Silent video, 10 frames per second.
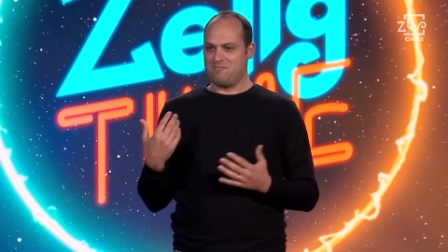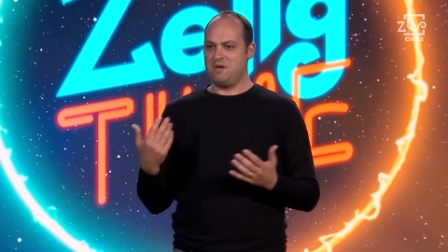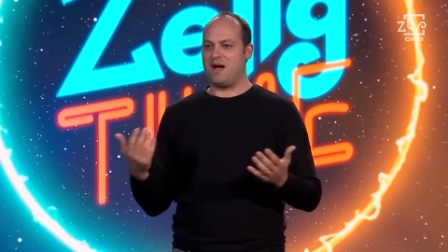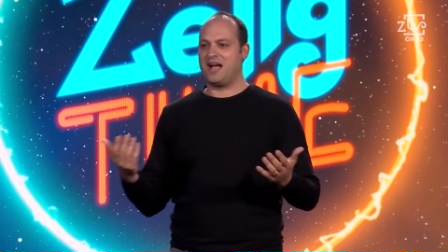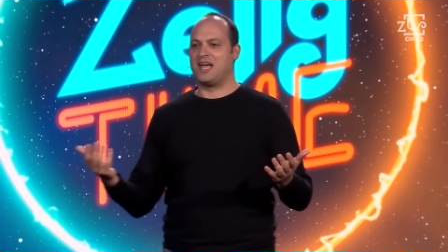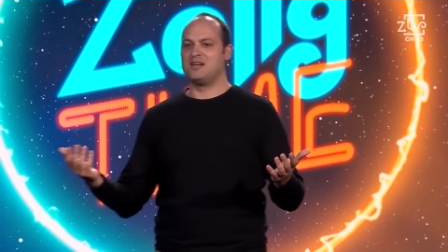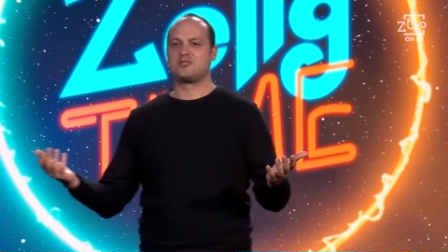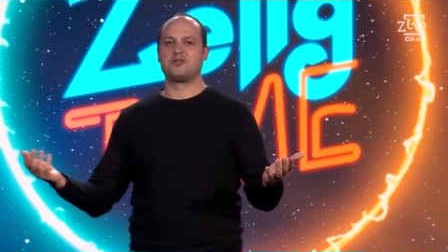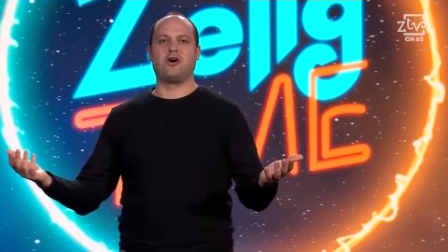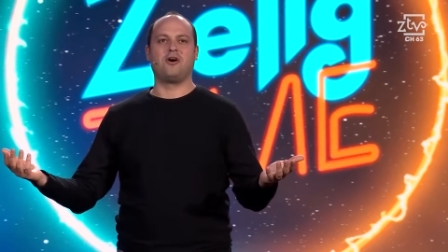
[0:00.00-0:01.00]
mi manca il
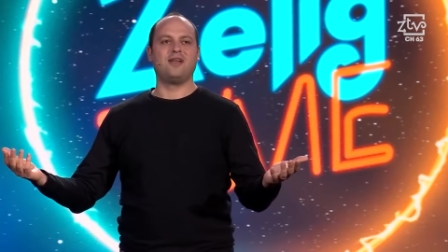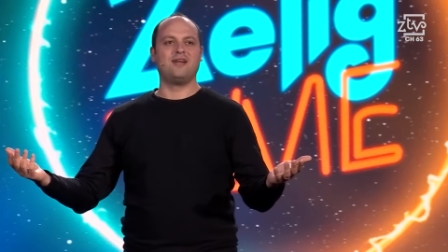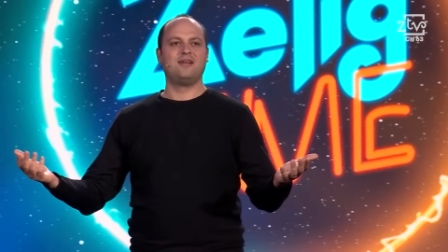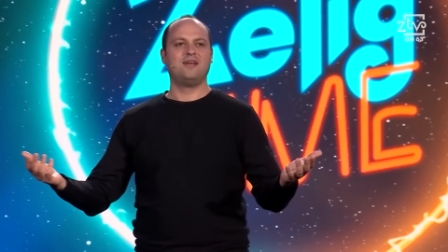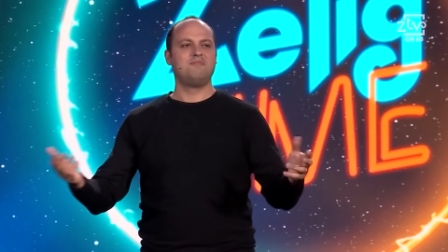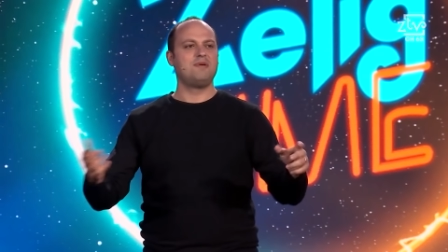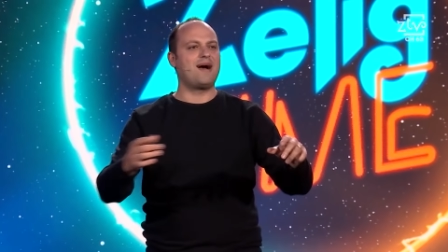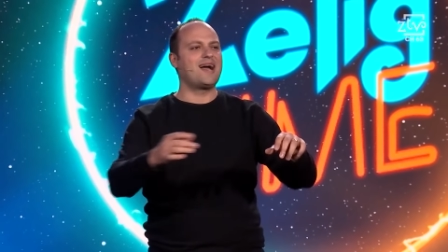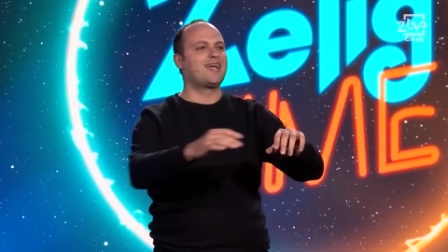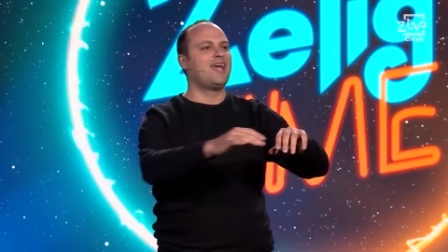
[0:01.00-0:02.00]
sole, mi
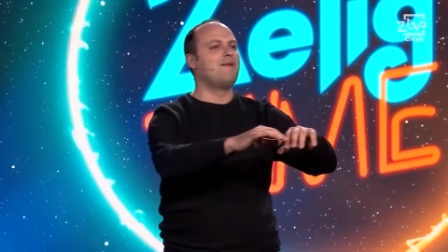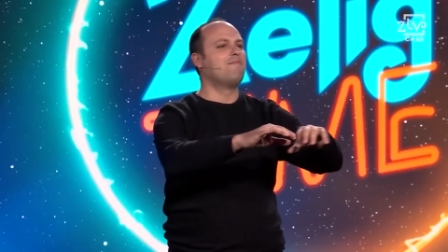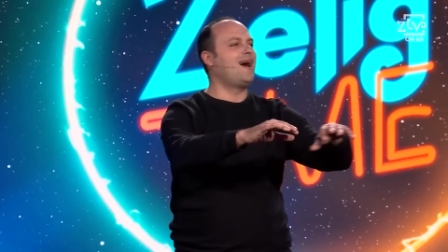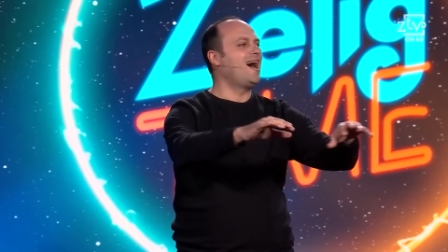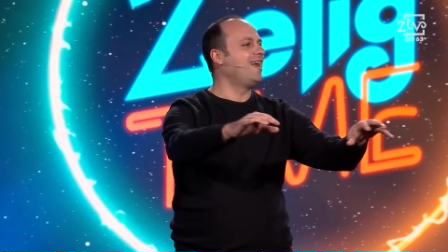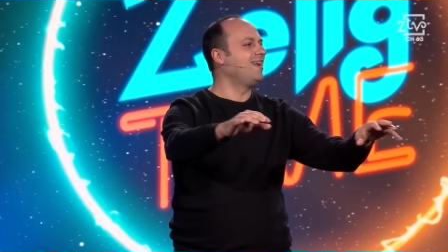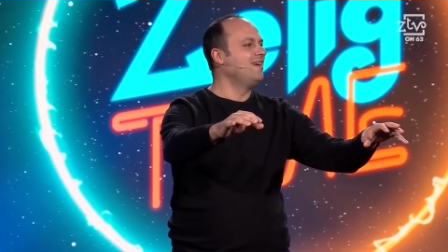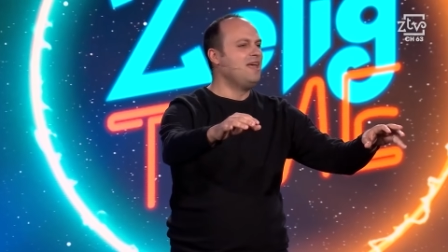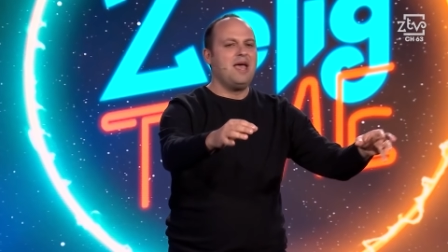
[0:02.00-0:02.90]
manca il mare,